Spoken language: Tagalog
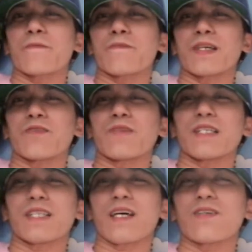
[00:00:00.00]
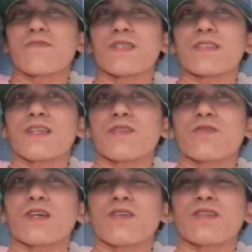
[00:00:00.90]
Ngayon pala tayo, may
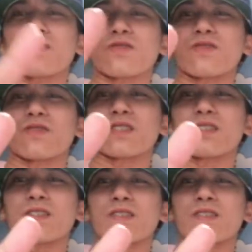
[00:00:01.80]
tatlo tayong kategory.